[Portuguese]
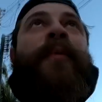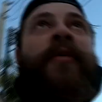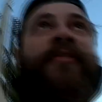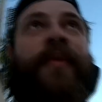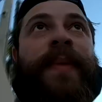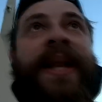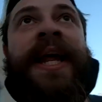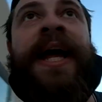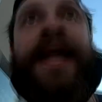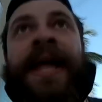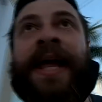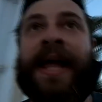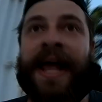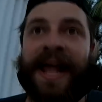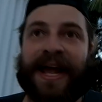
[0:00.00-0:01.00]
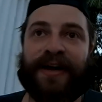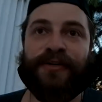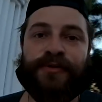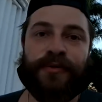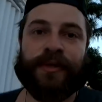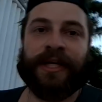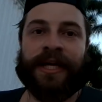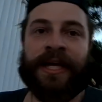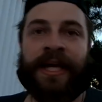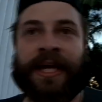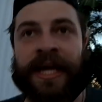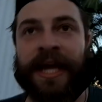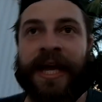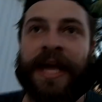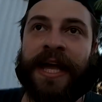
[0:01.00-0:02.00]
Bom, família, é os guri.
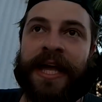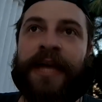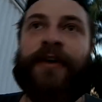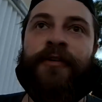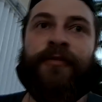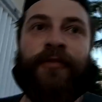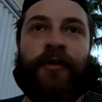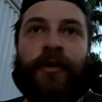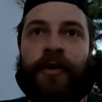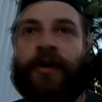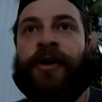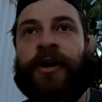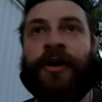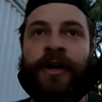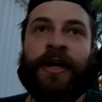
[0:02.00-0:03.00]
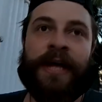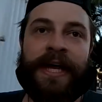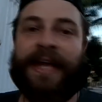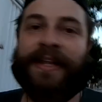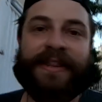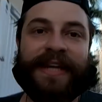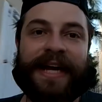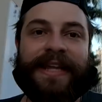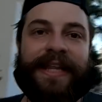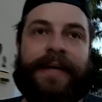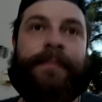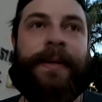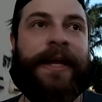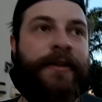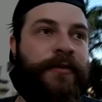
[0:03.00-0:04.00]
Eu vou entrar, né?
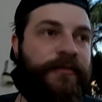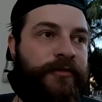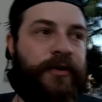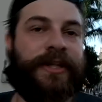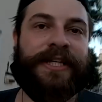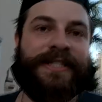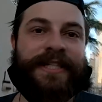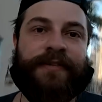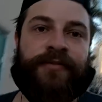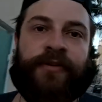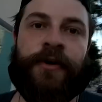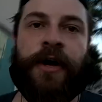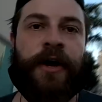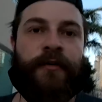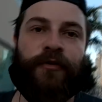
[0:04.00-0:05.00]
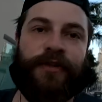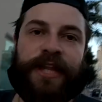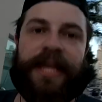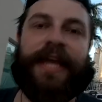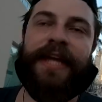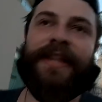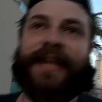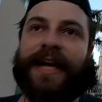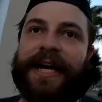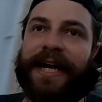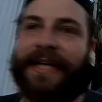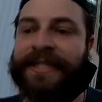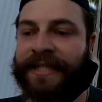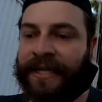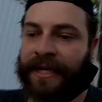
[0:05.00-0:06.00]
Porque ele não viu o adesivo. Vou ter que entrar em
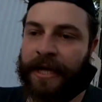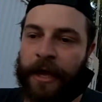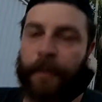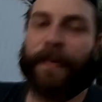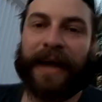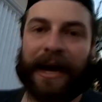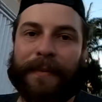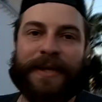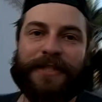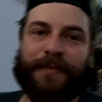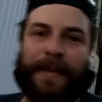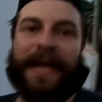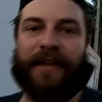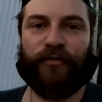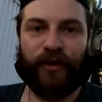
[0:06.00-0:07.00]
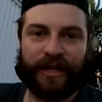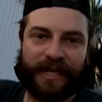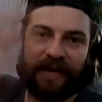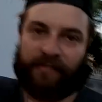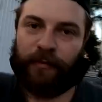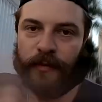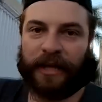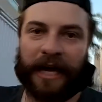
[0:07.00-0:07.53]
casa. Pegar minhas malas e vou entrar. Vamos